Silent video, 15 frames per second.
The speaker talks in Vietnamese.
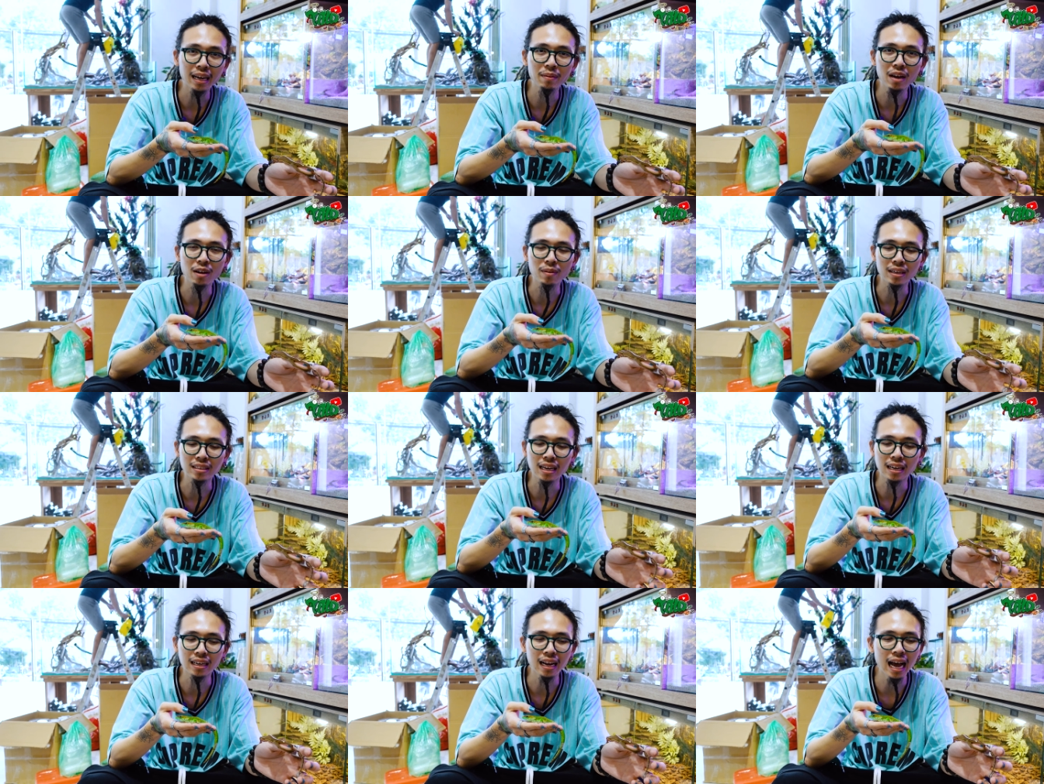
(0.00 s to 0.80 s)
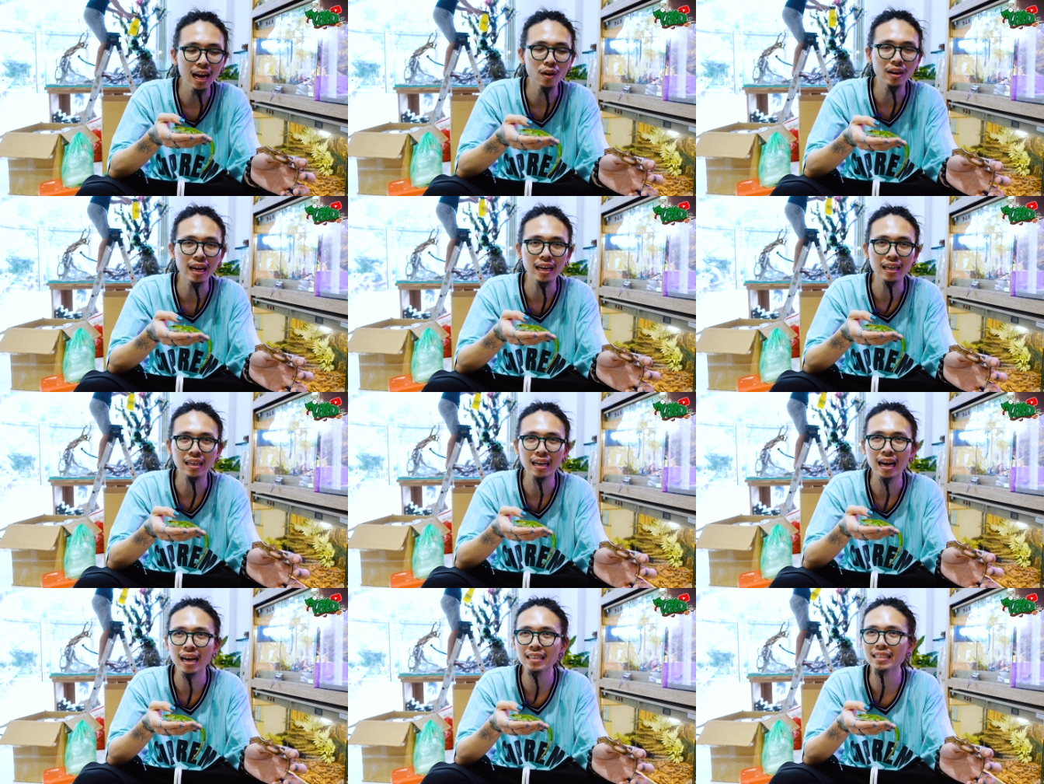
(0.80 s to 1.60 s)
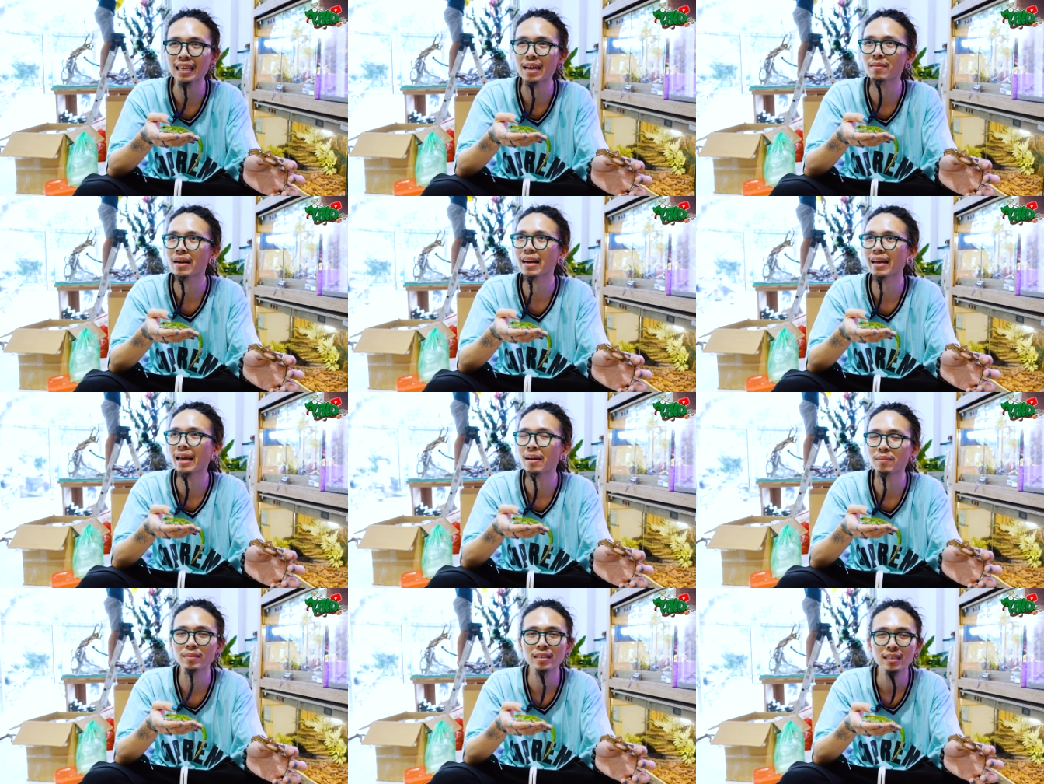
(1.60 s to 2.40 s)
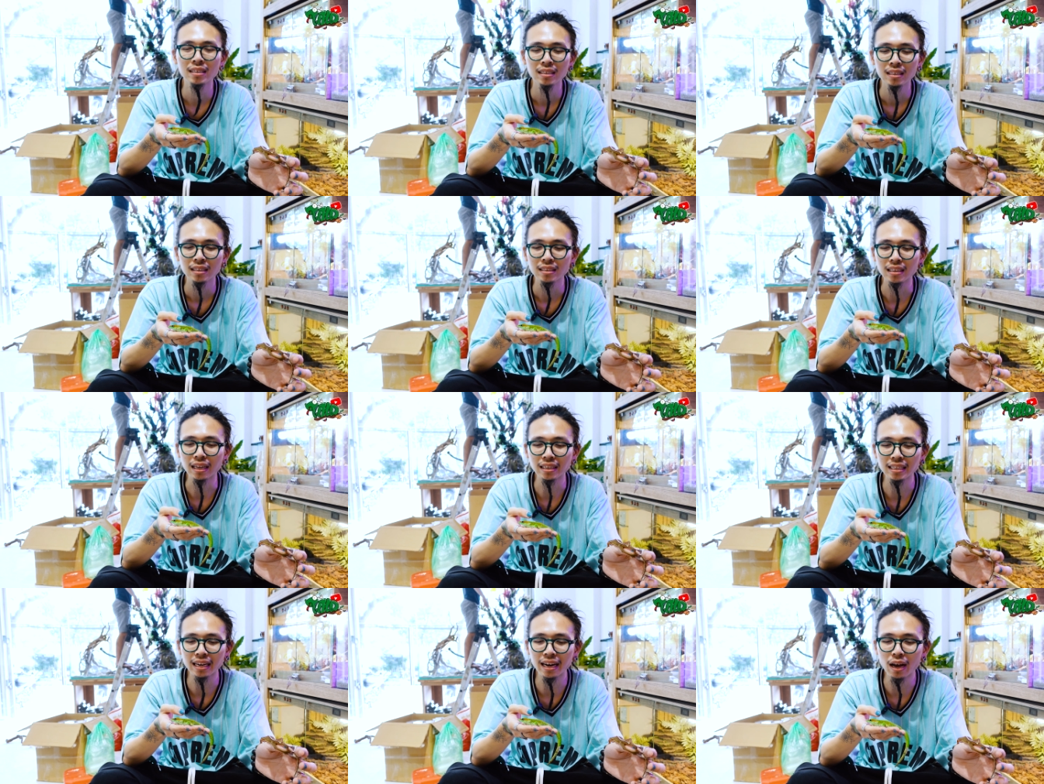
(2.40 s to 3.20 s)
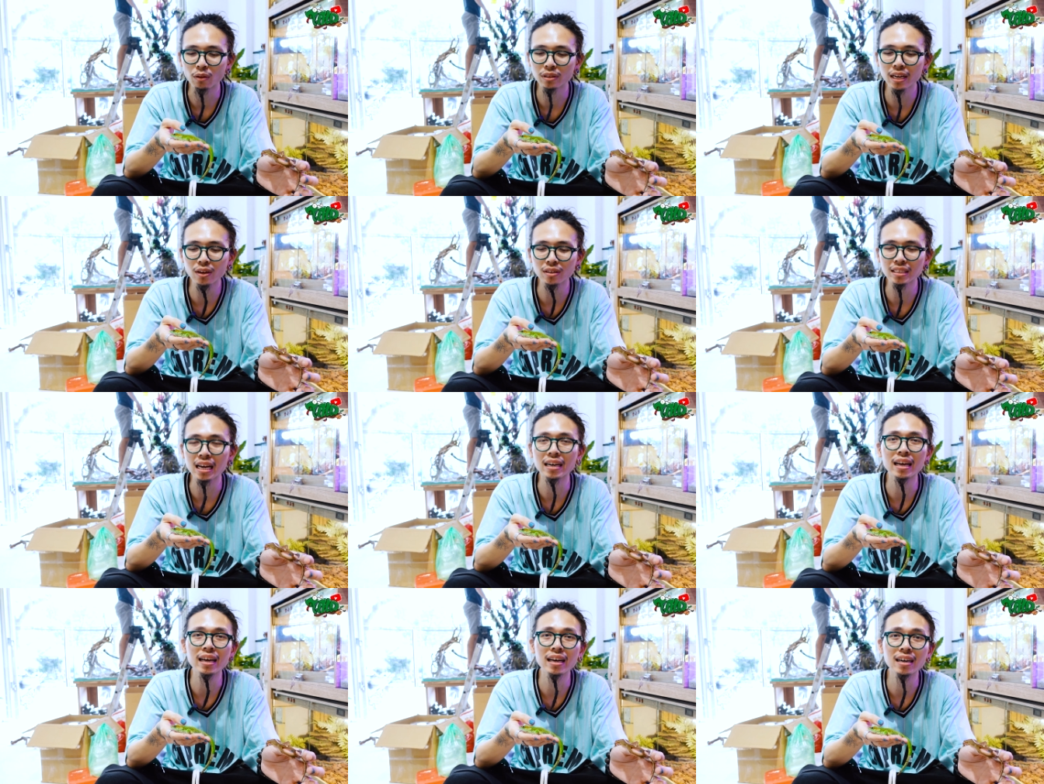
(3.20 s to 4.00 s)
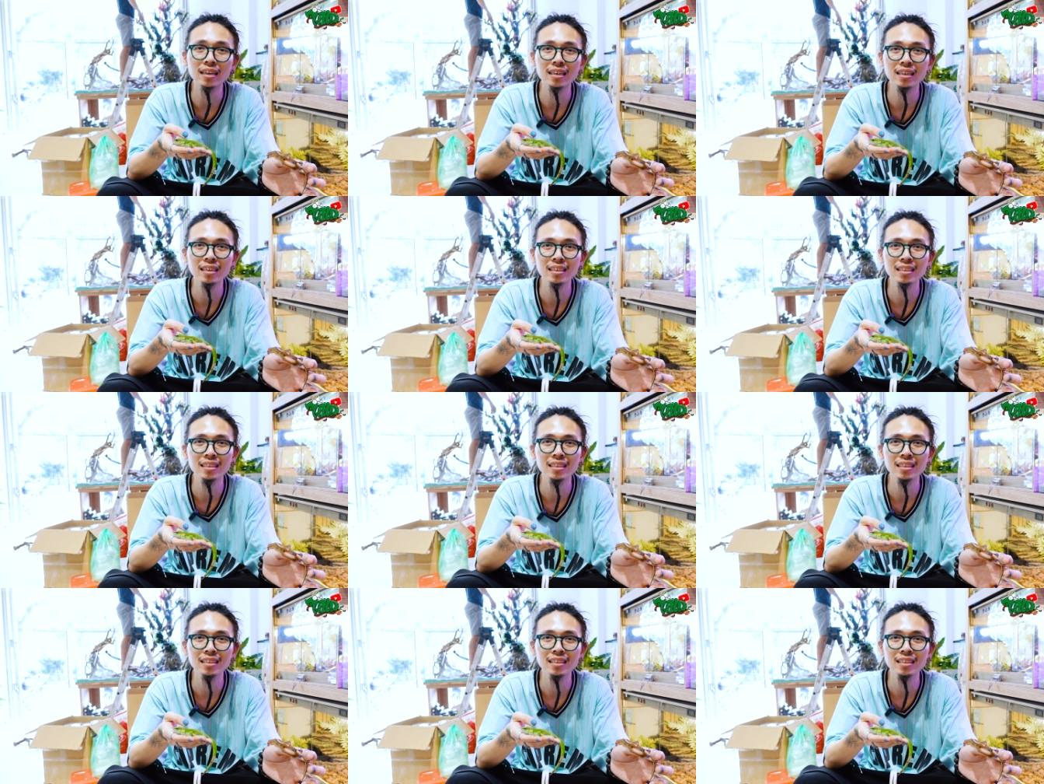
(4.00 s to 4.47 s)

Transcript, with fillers: anh em nào mà nhìn hai con này, cả các chị em, các anh em thì sẽ đều thích con gen đây hơn.